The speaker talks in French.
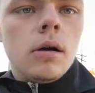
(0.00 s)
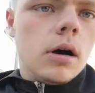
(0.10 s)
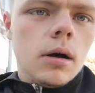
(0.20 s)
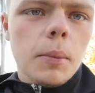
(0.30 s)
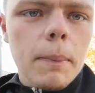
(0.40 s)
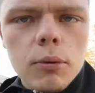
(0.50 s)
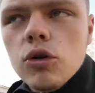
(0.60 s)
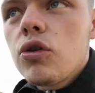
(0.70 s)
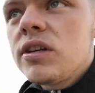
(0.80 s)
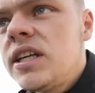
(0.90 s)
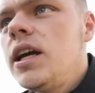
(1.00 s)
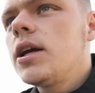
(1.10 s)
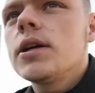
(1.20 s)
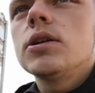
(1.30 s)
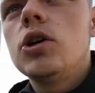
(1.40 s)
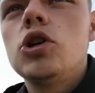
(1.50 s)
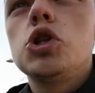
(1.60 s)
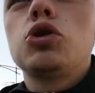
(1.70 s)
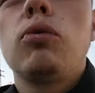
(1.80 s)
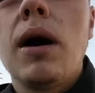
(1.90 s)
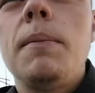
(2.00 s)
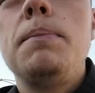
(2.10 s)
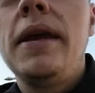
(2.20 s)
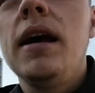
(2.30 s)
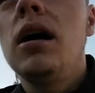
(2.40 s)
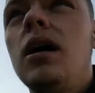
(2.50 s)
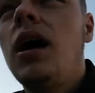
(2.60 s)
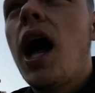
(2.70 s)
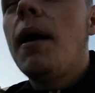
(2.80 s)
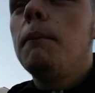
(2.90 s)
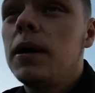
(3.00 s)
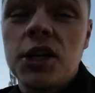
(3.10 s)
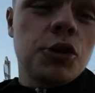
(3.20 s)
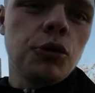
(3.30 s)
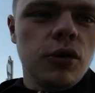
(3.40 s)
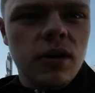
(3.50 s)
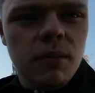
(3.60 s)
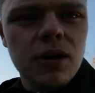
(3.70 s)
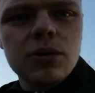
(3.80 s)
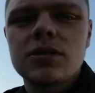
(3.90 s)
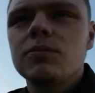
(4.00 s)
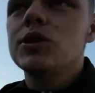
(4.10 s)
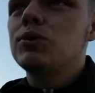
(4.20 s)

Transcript: mes pronostics, je vois bien un match nul. Malheureusement, je